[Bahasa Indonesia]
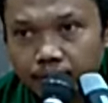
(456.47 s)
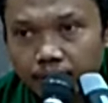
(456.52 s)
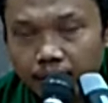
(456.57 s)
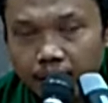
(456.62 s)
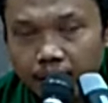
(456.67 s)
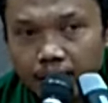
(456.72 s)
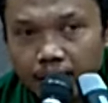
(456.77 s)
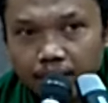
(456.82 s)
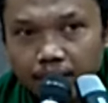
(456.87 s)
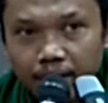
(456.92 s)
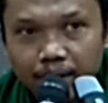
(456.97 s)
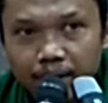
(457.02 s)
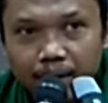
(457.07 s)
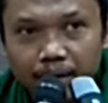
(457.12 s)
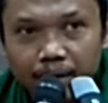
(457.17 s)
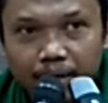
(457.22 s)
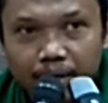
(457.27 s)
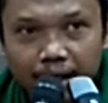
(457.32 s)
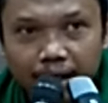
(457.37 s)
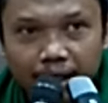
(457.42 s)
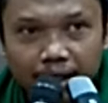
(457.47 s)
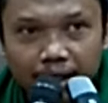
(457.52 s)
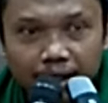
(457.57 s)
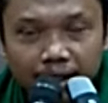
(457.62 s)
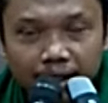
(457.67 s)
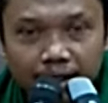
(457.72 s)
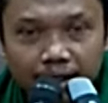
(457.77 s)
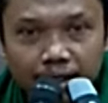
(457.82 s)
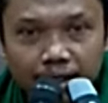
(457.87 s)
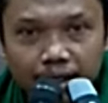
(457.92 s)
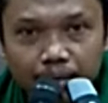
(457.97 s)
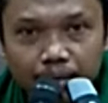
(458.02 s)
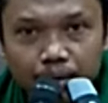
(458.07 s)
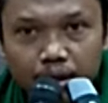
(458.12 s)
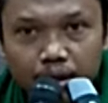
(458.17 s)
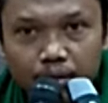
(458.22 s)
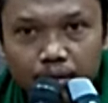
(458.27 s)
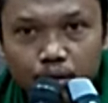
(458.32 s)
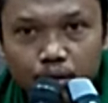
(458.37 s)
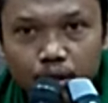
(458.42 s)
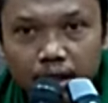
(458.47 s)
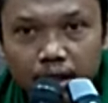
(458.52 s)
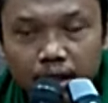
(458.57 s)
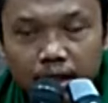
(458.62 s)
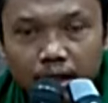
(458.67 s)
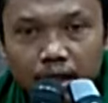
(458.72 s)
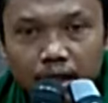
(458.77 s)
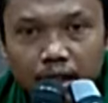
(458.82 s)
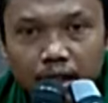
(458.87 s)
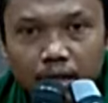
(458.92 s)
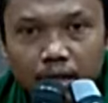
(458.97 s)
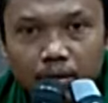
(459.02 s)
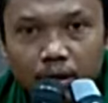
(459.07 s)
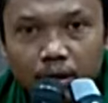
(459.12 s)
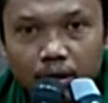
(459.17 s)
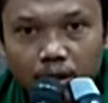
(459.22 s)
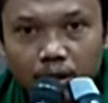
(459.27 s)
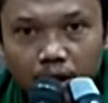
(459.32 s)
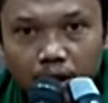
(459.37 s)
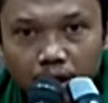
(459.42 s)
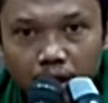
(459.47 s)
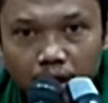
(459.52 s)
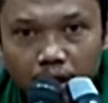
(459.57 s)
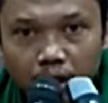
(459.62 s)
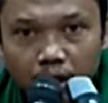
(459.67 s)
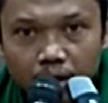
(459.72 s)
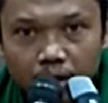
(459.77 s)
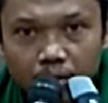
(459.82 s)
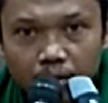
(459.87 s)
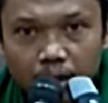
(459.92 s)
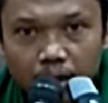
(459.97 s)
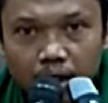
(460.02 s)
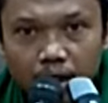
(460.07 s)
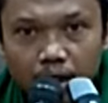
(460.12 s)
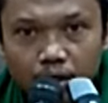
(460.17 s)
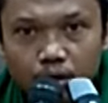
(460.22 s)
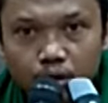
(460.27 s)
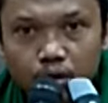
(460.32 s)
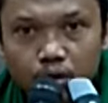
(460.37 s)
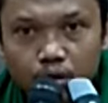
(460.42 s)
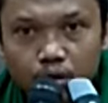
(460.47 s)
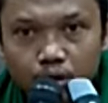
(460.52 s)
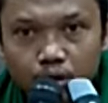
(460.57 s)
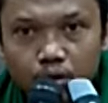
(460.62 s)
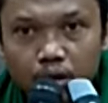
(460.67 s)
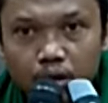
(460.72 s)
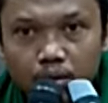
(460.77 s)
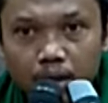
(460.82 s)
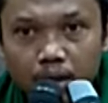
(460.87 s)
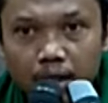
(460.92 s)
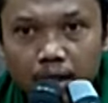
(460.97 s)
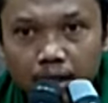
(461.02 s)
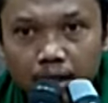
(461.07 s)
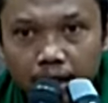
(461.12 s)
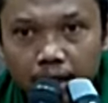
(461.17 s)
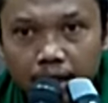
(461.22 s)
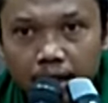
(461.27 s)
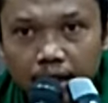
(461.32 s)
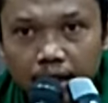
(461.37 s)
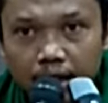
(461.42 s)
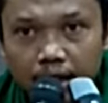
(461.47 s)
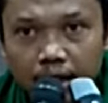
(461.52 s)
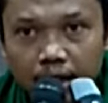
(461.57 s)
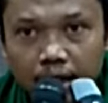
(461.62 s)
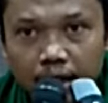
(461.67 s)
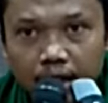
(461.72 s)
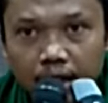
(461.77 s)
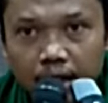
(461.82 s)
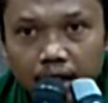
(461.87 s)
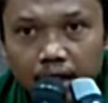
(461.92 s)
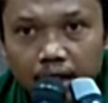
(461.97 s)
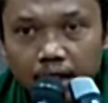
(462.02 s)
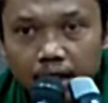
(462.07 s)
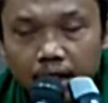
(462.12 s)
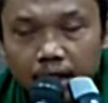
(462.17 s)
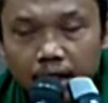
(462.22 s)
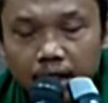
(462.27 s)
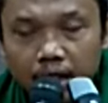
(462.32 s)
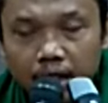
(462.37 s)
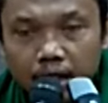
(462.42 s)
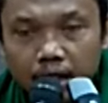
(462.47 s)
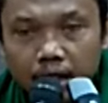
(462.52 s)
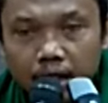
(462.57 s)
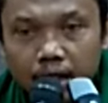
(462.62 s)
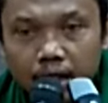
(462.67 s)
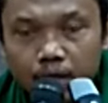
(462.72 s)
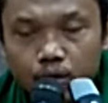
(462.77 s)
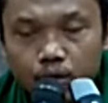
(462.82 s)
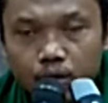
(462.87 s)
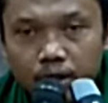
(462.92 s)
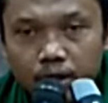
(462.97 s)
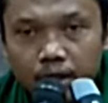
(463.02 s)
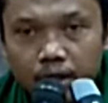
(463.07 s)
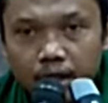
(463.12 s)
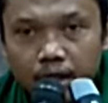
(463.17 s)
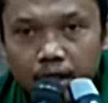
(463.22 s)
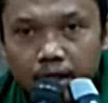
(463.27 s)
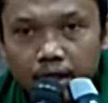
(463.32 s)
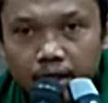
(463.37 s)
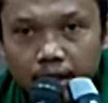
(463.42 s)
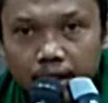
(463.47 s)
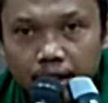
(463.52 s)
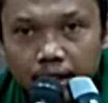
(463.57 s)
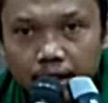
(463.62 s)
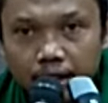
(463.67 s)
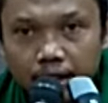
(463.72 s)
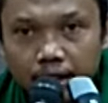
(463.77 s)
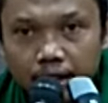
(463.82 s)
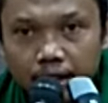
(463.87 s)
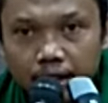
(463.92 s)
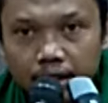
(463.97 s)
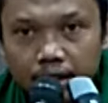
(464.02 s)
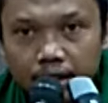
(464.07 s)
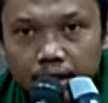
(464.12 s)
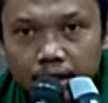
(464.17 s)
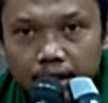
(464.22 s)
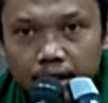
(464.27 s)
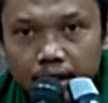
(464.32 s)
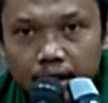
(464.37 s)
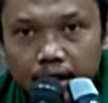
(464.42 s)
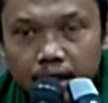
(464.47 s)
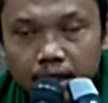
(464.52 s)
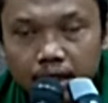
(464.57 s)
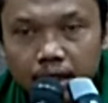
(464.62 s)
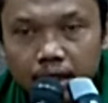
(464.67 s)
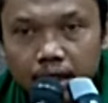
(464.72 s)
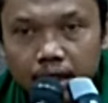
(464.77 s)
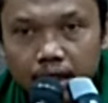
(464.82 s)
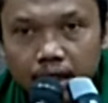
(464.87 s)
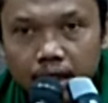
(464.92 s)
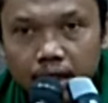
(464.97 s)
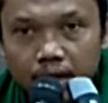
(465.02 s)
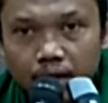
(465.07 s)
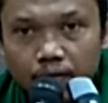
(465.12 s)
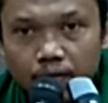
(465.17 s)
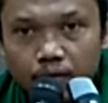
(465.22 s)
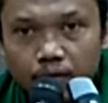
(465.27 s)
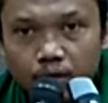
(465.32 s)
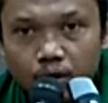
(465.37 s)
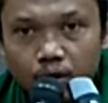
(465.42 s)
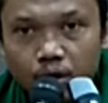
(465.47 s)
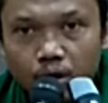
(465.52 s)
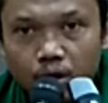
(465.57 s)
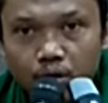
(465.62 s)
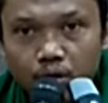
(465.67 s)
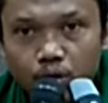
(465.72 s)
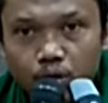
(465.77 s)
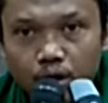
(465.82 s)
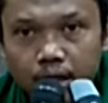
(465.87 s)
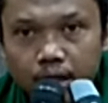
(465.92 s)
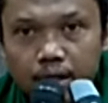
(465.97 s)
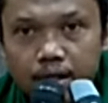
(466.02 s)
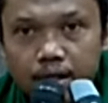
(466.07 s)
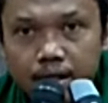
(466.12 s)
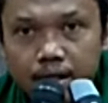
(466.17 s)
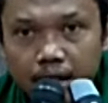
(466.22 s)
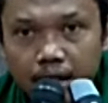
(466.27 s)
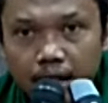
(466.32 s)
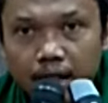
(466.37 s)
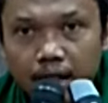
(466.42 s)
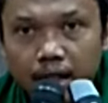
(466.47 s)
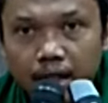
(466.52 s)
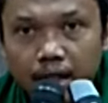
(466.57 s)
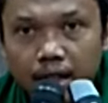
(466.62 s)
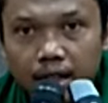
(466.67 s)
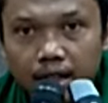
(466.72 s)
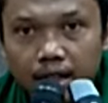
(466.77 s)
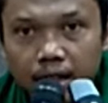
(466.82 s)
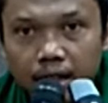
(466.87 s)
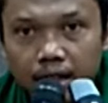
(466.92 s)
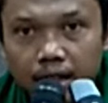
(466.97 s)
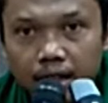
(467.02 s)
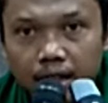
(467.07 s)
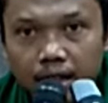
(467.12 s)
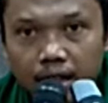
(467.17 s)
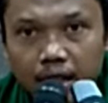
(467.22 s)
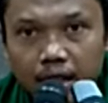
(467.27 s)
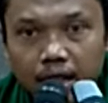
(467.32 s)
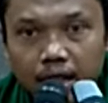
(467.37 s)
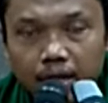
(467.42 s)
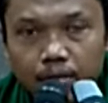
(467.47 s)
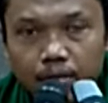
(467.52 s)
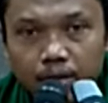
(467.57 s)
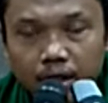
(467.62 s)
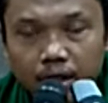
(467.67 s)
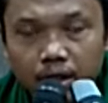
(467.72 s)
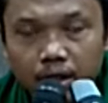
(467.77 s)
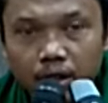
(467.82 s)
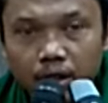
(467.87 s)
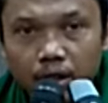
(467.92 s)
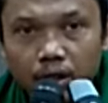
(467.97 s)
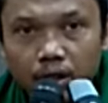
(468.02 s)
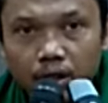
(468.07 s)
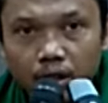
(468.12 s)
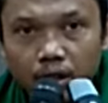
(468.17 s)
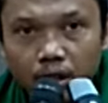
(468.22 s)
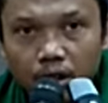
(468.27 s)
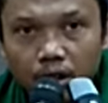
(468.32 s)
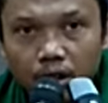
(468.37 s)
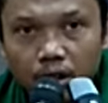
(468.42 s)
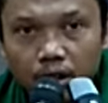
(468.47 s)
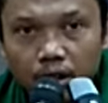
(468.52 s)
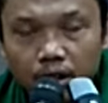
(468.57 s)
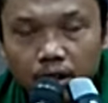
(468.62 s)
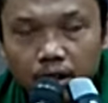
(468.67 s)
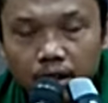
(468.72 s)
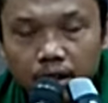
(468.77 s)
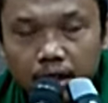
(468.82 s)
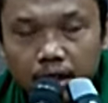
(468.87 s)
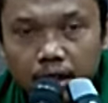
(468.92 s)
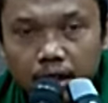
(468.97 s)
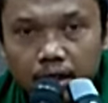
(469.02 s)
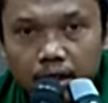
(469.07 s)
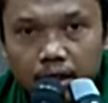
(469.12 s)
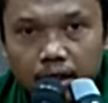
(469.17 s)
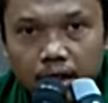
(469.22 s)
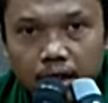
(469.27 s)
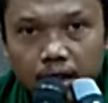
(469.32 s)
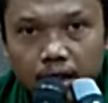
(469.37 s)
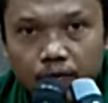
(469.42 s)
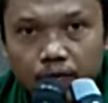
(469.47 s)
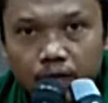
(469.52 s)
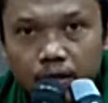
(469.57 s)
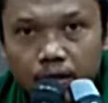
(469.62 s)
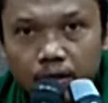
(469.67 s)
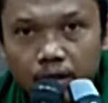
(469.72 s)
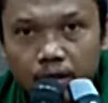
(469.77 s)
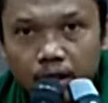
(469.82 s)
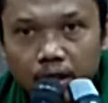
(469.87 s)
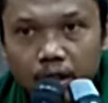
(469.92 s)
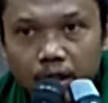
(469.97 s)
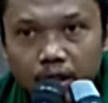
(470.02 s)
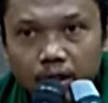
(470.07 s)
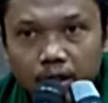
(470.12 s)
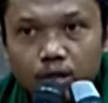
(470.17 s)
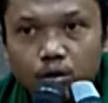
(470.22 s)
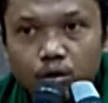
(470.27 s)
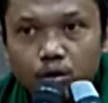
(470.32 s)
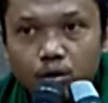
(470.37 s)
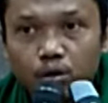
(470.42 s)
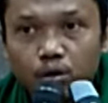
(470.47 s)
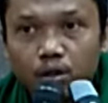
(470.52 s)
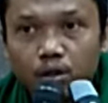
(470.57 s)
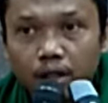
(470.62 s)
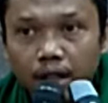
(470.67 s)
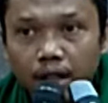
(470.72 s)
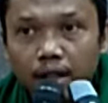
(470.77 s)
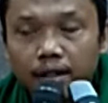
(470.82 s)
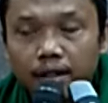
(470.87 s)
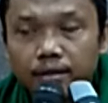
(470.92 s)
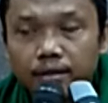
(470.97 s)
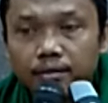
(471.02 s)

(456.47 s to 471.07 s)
Nah, dapat dipahami nih. Jadi penyebutan kalam Allah mengandung dua makna. Al-kalamuz zati dan al-lafzul munazzal. Kalam zat Allah dan lafaz yang diturunkan.